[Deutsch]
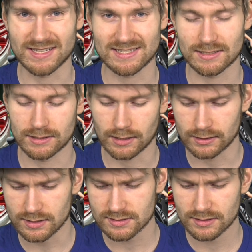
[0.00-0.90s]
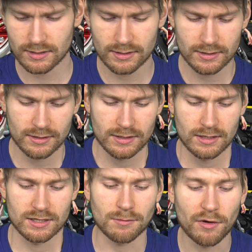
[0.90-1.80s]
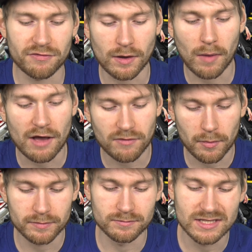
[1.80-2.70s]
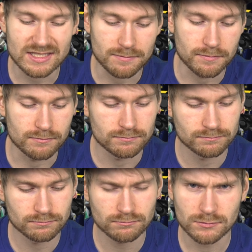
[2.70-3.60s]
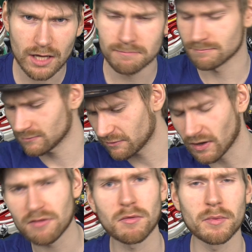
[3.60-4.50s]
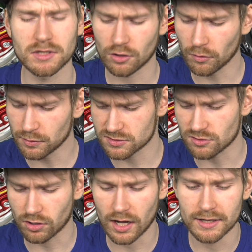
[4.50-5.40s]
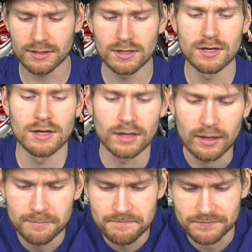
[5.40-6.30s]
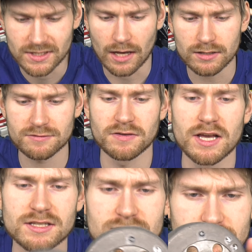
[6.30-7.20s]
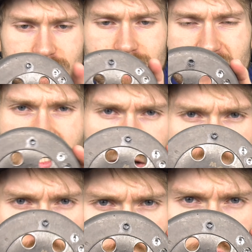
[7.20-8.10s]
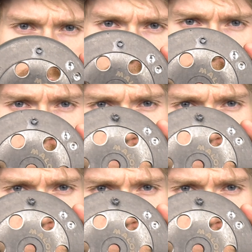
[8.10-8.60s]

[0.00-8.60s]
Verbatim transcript: fast nicht anders. Ich denke mal, wir fangen mal einfach mal mit dem. Na, ne, wir fangen einfach mal mit der Kupplungsglocke an. Ähm, ihr habt vielleicht jeder von euch schon mal